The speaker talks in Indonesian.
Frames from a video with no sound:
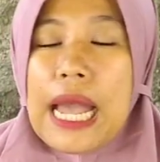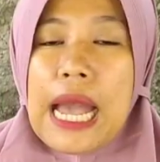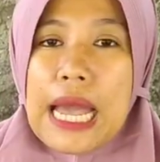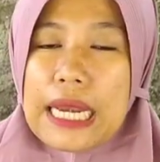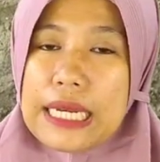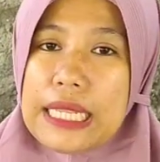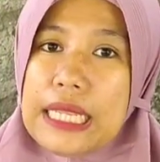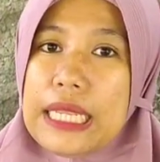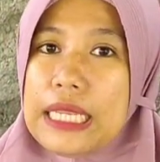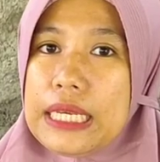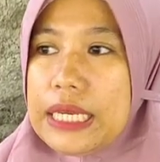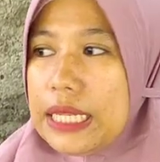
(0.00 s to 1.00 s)
Nah hari
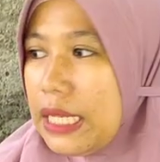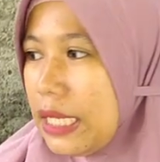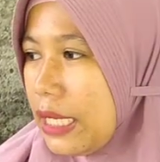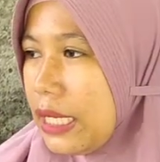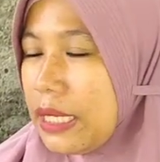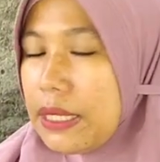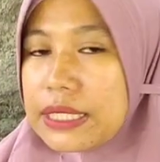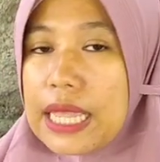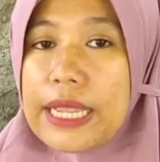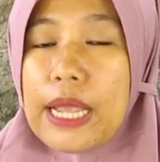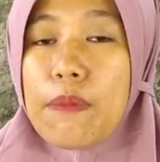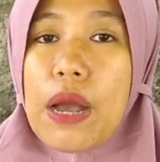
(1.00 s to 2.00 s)
ini
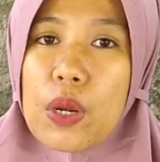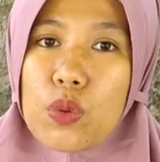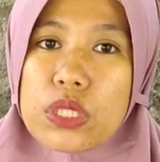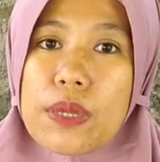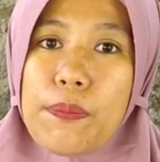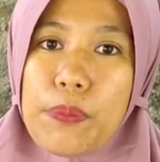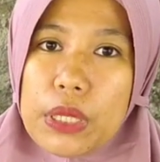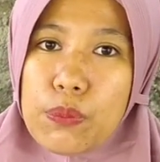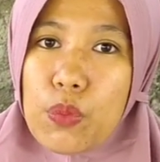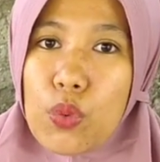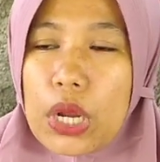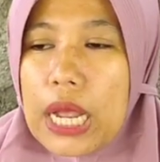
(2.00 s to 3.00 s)
saya baru sempat
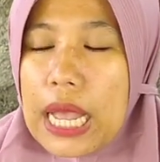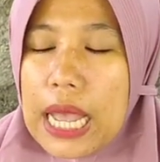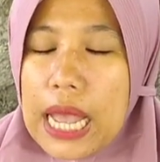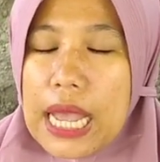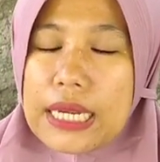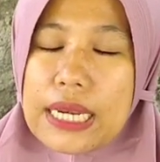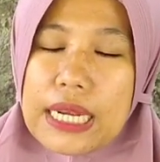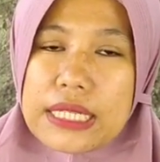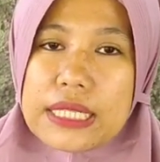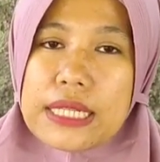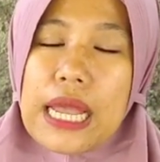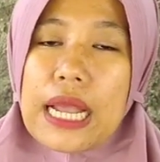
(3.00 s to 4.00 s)
buka
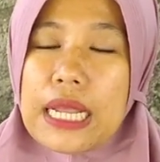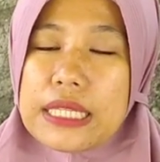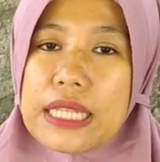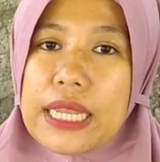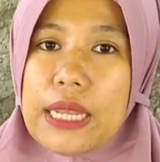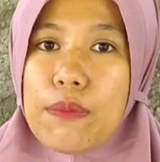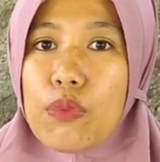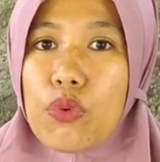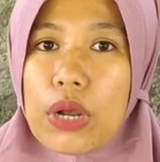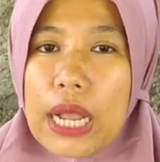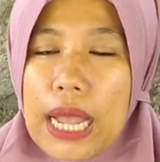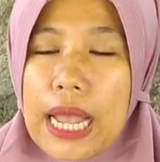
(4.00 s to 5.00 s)
dan akan saya
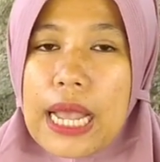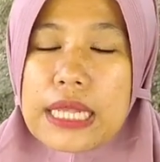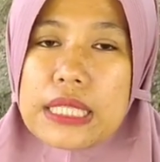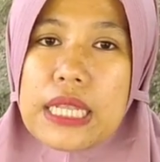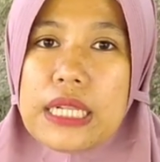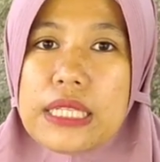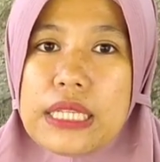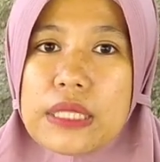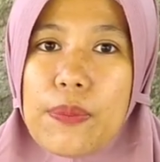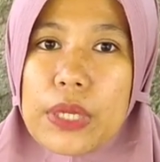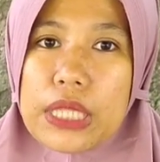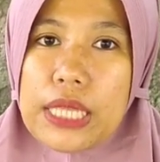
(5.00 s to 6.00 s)
buka hasilnya
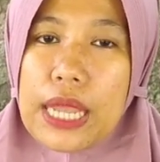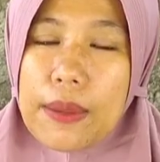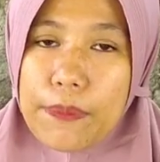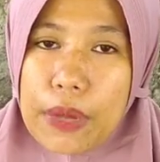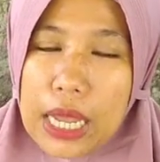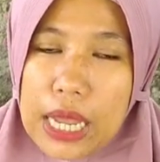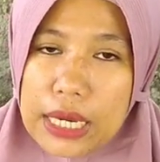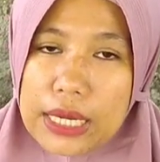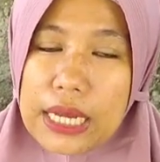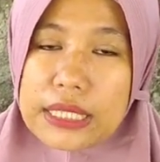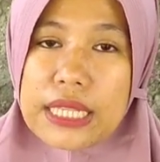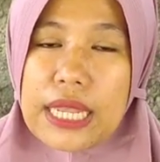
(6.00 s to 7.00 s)
seperti apa
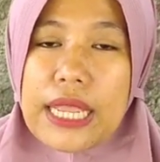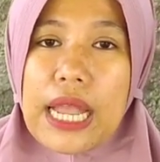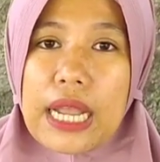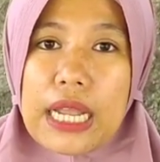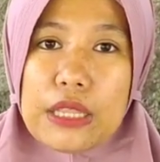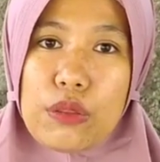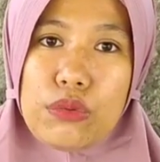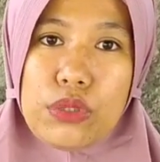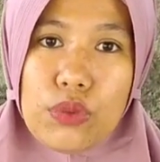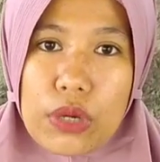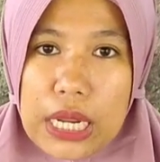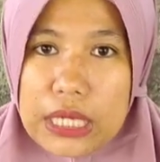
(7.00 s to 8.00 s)
dan saya akan
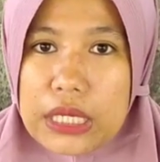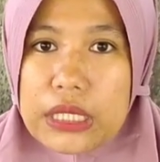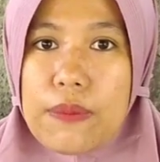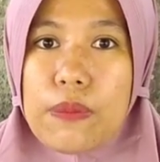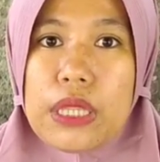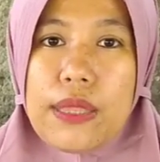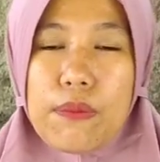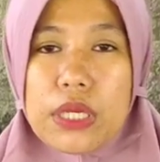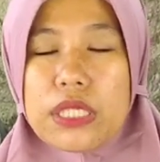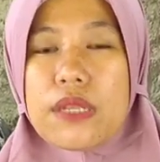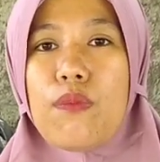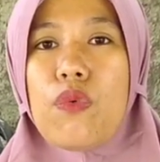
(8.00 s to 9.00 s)
tunjukkan ke
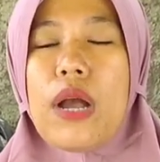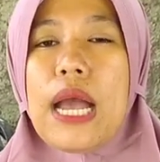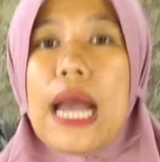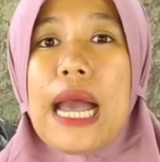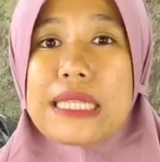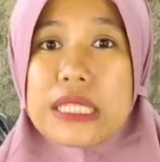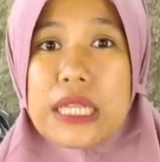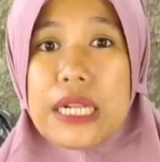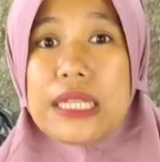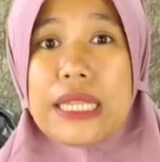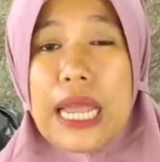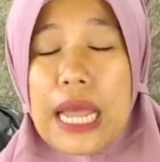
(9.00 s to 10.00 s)
teman-teman semua
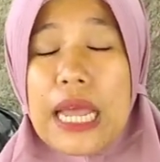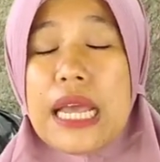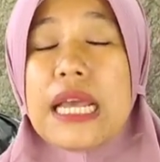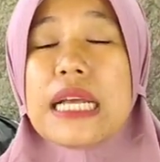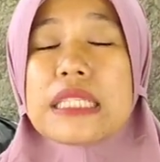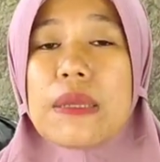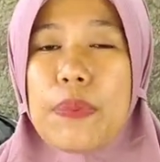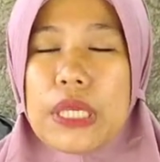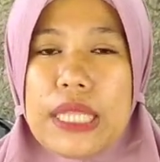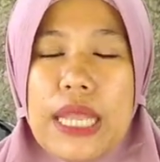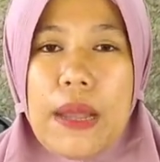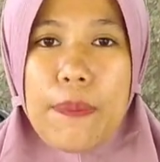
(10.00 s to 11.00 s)
hasilnya
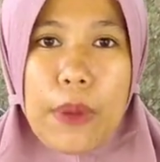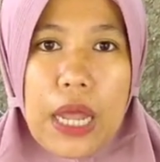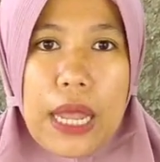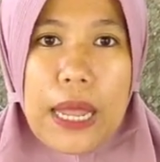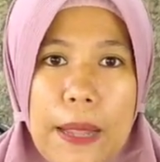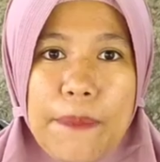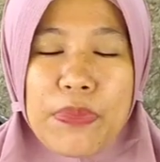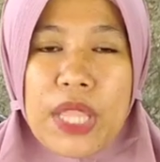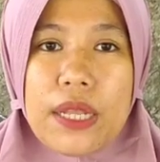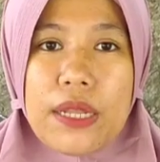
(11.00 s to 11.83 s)
seperti apa.